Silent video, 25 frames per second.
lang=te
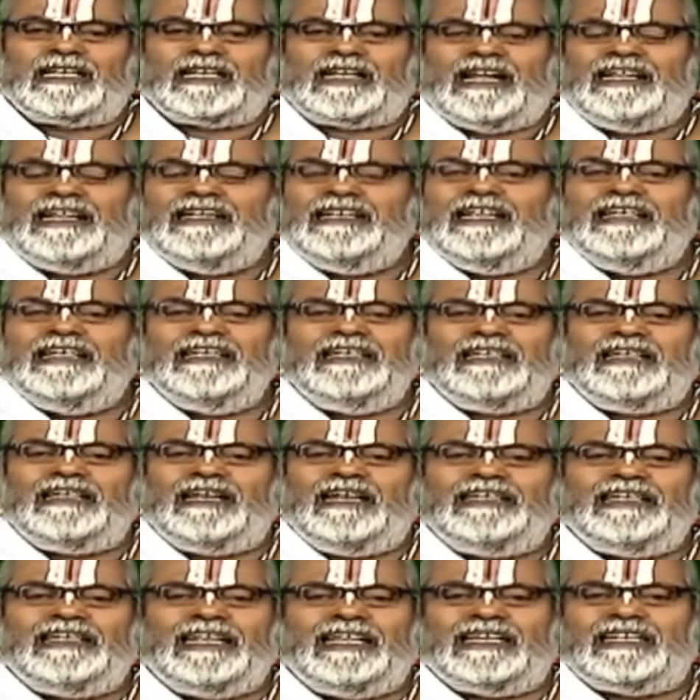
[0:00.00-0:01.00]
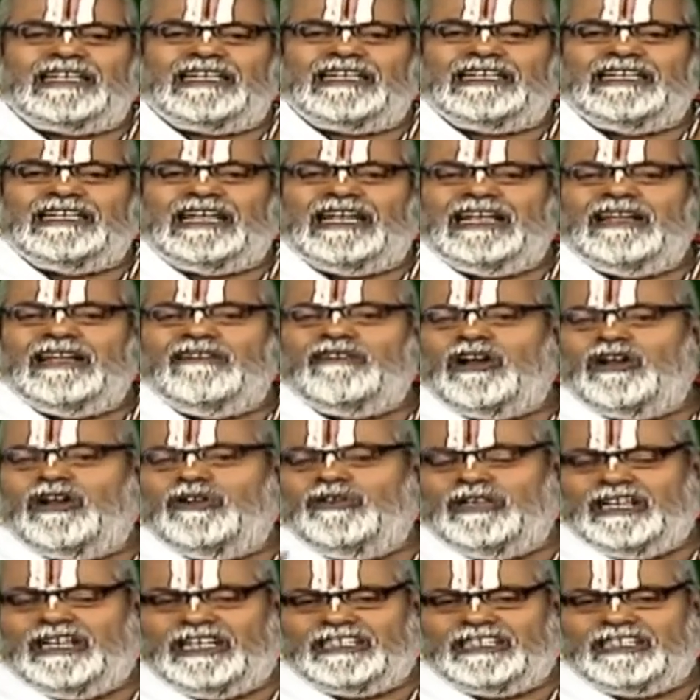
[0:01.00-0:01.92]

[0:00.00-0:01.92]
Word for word: కన్నన్ అంటే నల్లవాడు అని